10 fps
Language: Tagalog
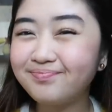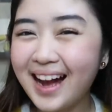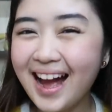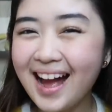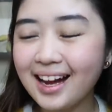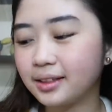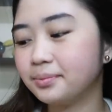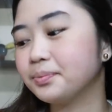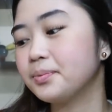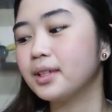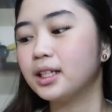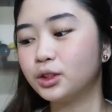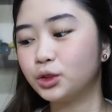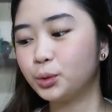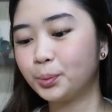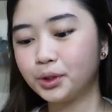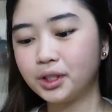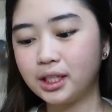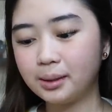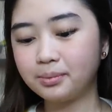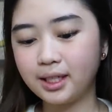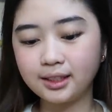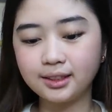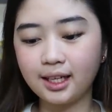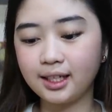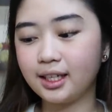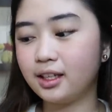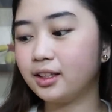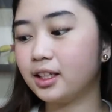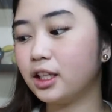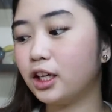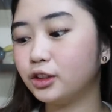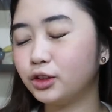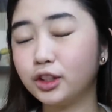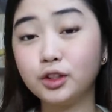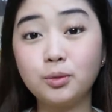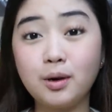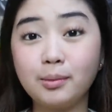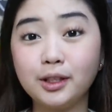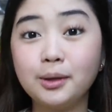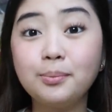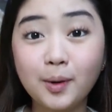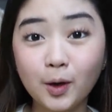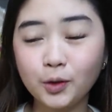Pak! Super hirap niyang tanggalin. Kailangan ko nang gumamit ng